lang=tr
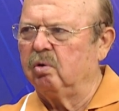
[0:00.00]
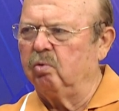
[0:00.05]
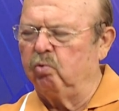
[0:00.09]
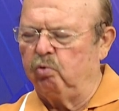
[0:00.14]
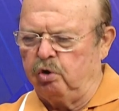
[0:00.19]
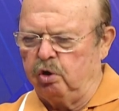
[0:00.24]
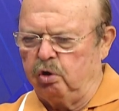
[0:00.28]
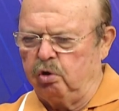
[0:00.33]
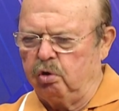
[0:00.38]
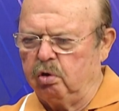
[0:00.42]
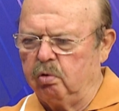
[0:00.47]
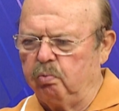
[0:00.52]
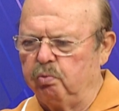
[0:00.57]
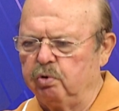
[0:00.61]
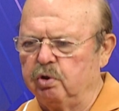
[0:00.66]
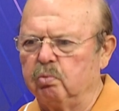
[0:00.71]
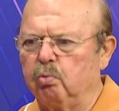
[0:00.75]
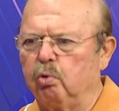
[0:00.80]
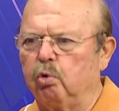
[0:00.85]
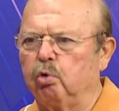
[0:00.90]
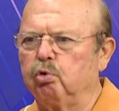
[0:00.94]
Dedi ki
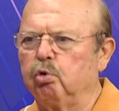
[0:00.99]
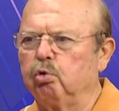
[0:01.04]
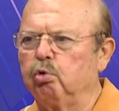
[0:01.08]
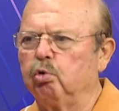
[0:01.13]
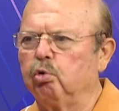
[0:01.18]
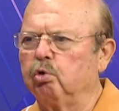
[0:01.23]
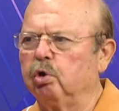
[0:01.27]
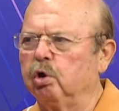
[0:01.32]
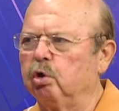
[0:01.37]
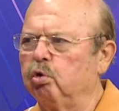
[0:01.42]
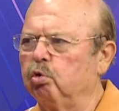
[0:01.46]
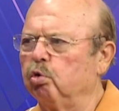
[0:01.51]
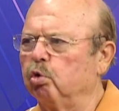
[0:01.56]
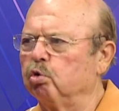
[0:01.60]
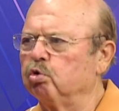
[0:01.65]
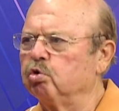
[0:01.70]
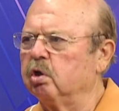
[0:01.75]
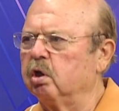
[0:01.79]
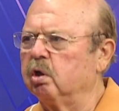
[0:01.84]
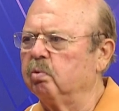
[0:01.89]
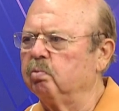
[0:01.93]
bizim Orta Doğu'daki
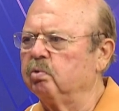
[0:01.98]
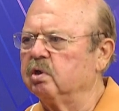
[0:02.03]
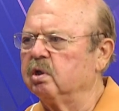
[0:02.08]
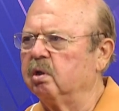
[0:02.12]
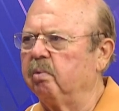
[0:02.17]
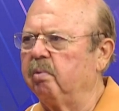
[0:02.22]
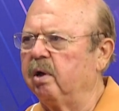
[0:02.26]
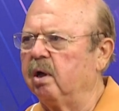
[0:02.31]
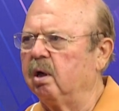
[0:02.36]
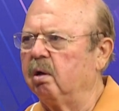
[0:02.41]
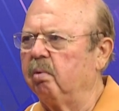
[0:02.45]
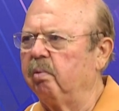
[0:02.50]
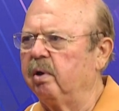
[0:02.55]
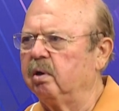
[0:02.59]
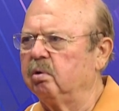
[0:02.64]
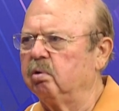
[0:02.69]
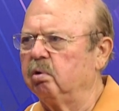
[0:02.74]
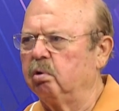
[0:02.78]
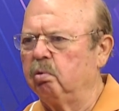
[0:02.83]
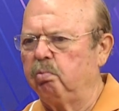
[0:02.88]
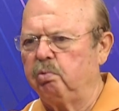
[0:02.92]
dostlarımızla beraber
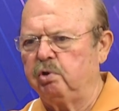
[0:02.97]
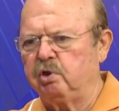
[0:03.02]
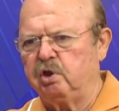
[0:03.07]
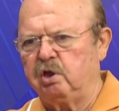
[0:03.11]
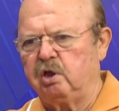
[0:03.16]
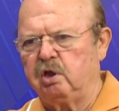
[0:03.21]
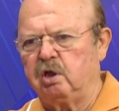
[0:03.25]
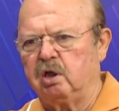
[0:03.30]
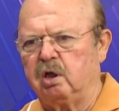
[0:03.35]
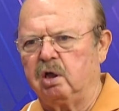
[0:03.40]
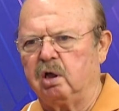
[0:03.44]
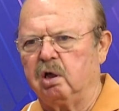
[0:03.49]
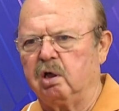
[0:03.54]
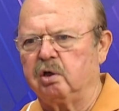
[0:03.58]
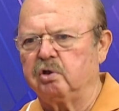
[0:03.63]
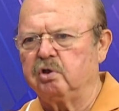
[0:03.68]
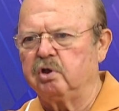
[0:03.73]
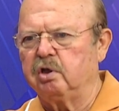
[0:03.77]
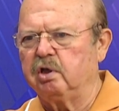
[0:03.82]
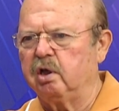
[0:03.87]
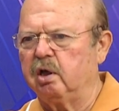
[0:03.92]
dedi biz İran'a
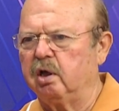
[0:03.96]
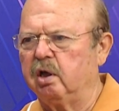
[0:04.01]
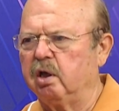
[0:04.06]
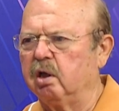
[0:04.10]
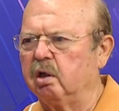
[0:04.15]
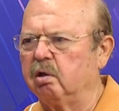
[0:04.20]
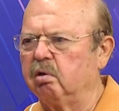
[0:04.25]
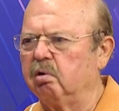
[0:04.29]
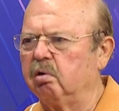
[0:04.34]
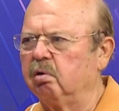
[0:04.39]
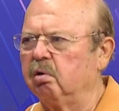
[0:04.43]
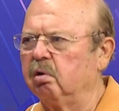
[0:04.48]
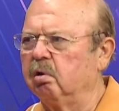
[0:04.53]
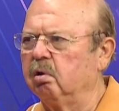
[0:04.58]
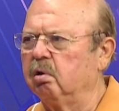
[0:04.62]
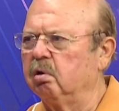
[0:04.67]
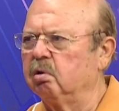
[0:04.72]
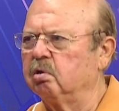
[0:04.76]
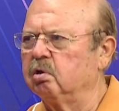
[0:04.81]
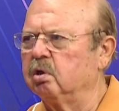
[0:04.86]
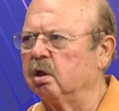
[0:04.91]
karşı gereken dedi
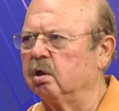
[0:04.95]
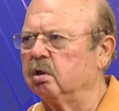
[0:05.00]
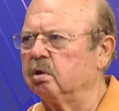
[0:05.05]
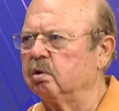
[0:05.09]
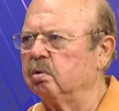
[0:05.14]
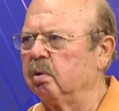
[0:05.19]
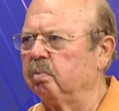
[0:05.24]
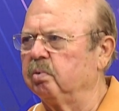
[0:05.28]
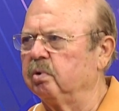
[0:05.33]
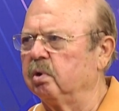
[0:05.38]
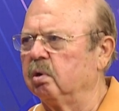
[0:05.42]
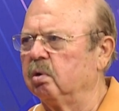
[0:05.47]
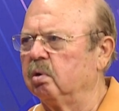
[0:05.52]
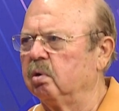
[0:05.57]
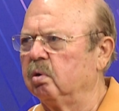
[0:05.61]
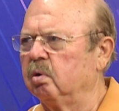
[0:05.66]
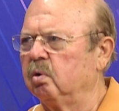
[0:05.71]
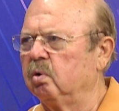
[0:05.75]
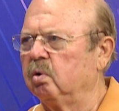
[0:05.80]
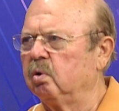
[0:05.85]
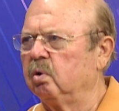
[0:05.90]
Amerika'dan
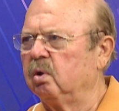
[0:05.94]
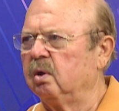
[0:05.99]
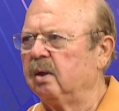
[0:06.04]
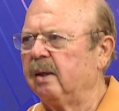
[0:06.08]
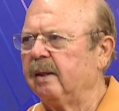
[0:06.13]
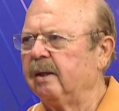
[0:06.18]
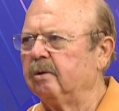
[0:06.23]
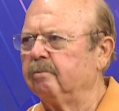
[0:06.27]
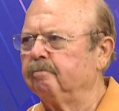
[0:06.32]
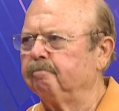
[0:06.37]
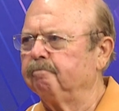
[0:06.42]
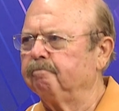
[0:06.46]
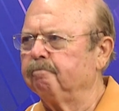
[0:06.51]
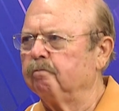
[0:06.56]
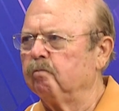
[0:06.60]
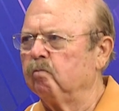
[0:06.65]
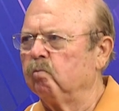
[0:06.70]
şey mi aldı? Aferin ne güzel